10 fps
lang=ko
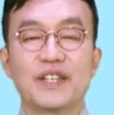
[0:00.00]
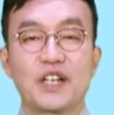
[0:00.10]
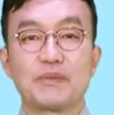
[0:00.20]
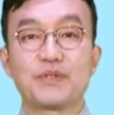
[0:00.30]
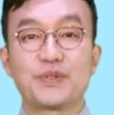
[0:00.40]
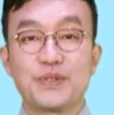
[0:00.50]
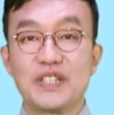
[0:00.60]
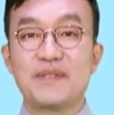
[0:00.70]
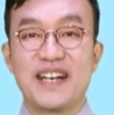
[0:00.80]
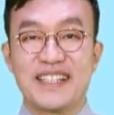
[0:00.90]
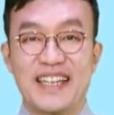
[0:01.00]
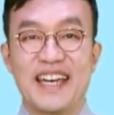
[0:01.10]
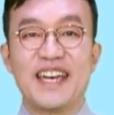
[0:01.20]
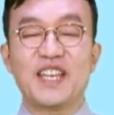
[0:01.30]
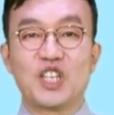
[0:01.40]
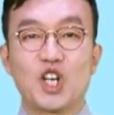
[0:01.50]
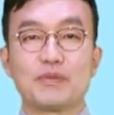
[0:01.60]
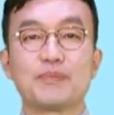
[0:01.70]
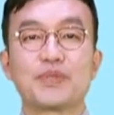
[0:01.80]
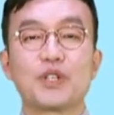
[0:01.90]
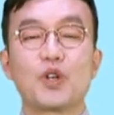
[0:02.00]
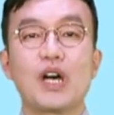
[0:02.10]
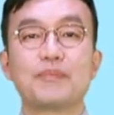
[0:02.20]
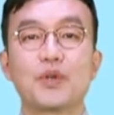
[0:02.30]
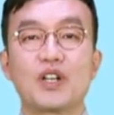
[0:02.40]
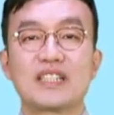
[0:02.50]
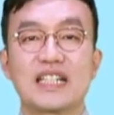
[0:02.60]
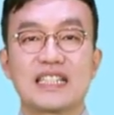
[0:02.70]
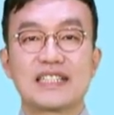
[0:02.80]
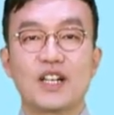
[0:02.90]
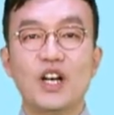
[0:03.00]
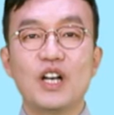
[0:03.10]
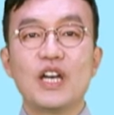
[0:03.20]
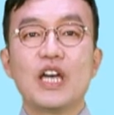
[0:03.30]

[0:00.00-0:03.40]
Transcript: 여러분 수준에 맞게 여러분 필요한 표현을 찾아서